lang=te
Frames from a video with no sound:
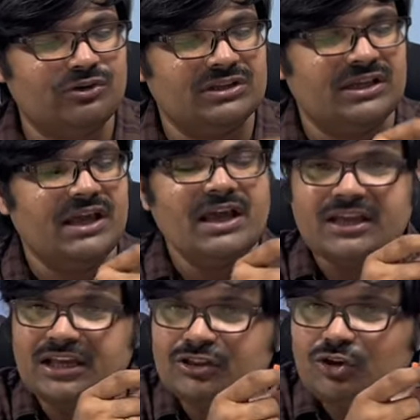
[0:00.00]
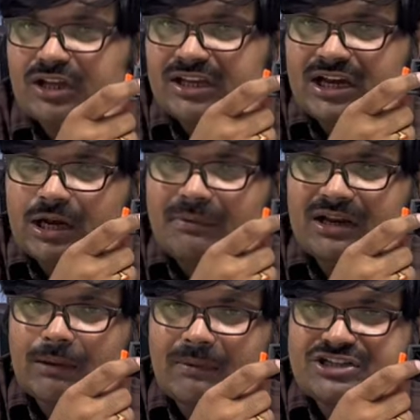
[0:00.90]
ఉంటుంది ఇందులో ఇక్కడ
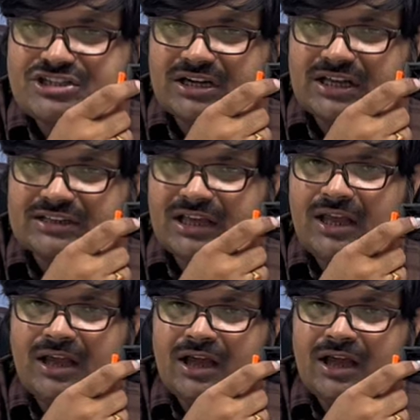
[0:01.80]
మీరు గమనించినట్టయితే